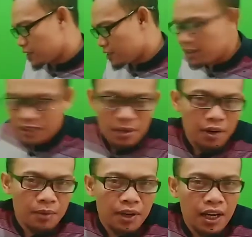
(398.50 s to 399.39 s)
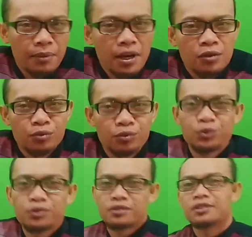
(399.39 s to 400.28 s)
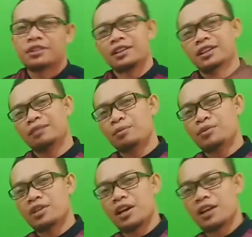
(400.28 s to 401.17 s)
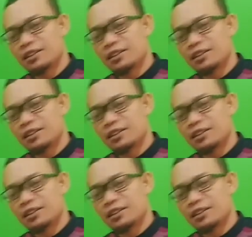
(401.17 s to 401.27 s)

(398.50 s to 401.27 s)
saya tidak berlama-lama untuk uh, membicarakan